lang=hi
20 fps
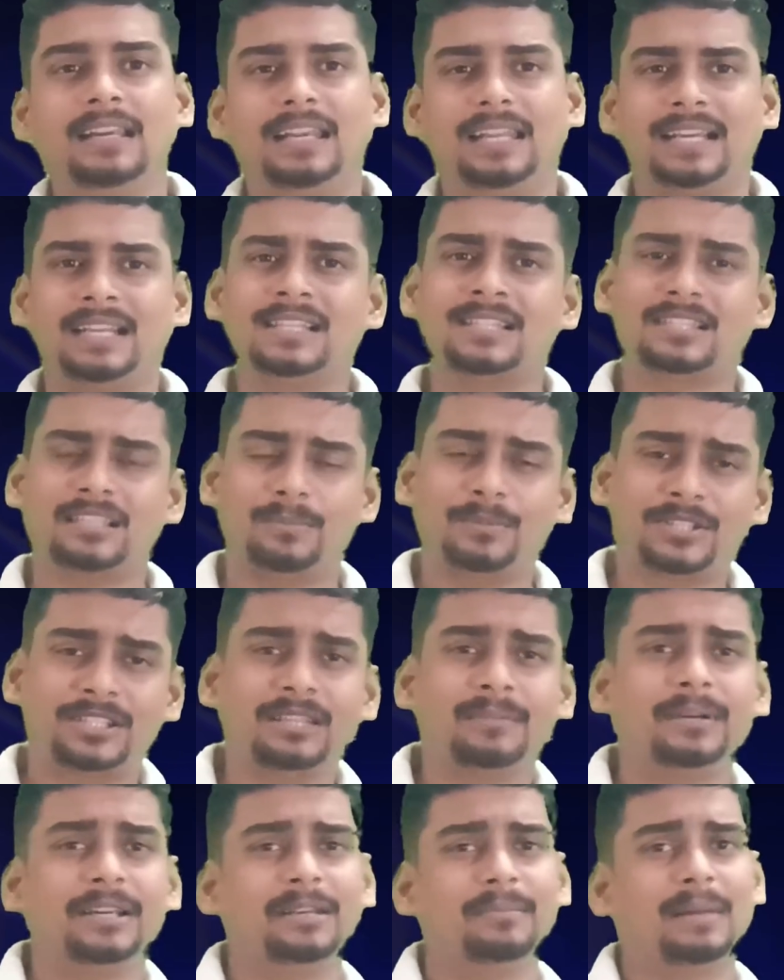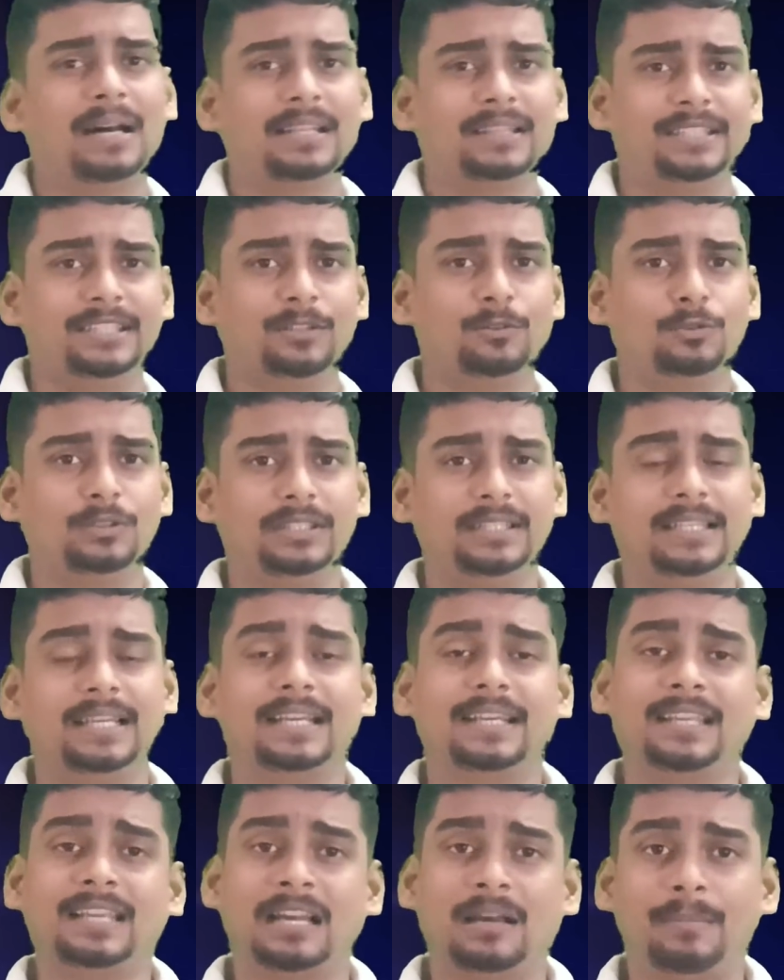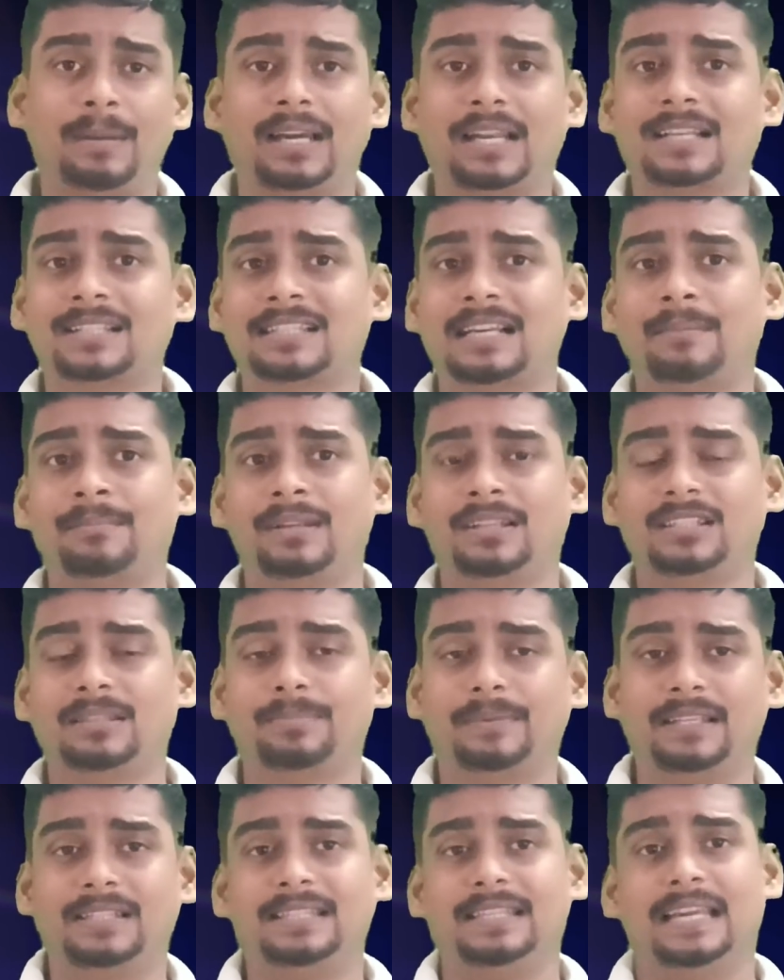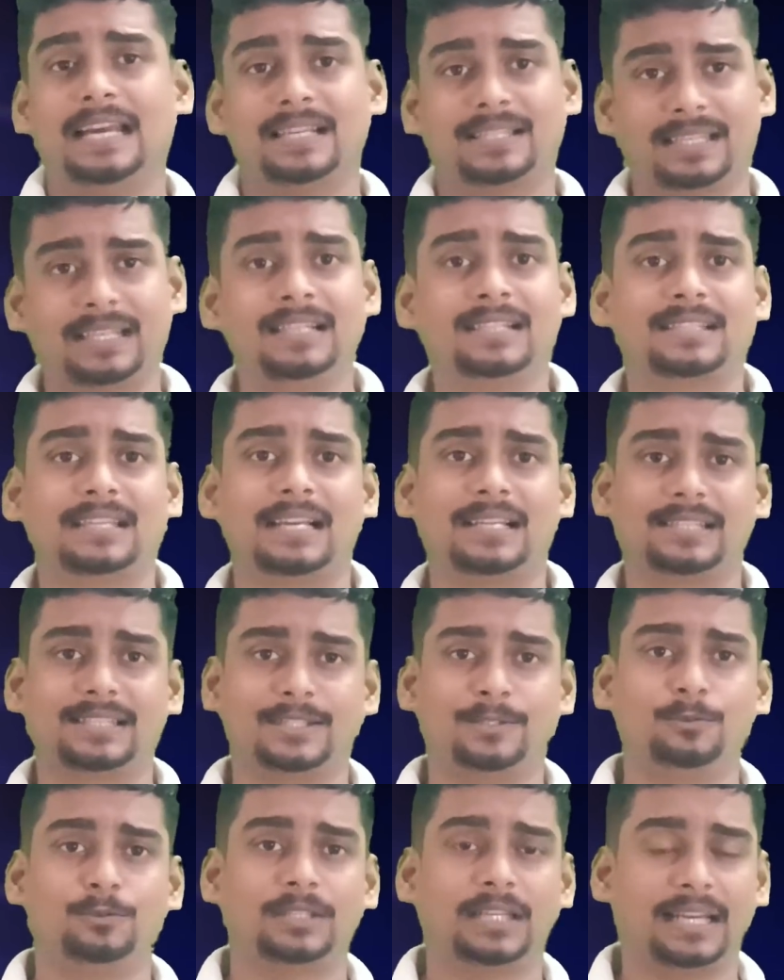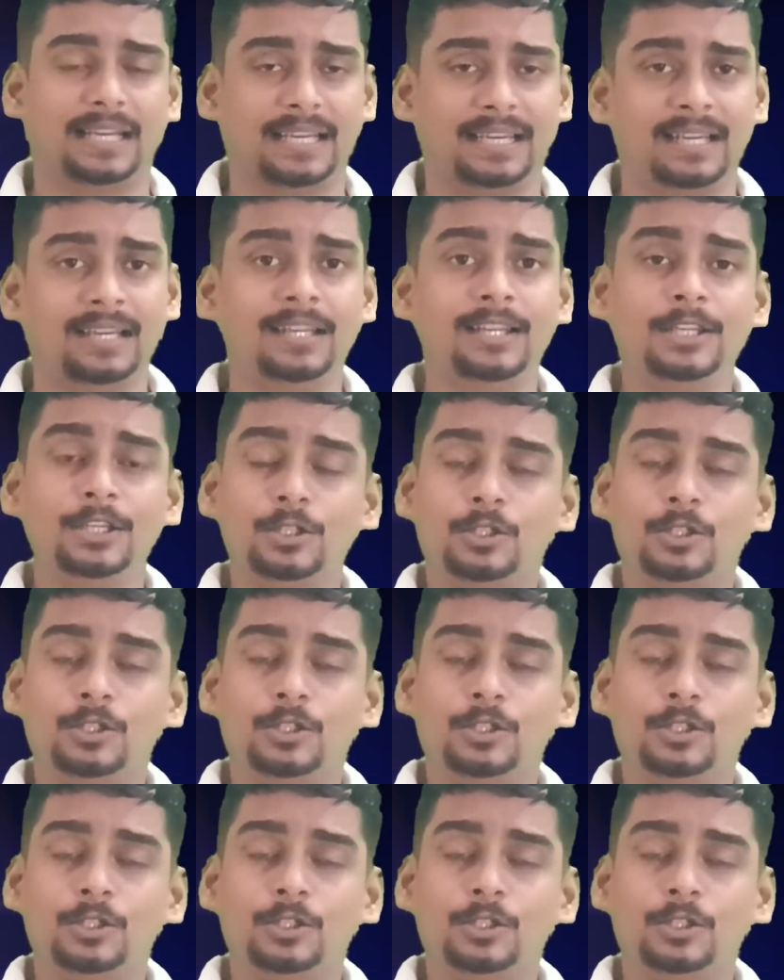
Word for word: लेकिन सबसे बड़ी बात ये होती है कि हमारा सामना जब किसी ऐसे इंसान से होता है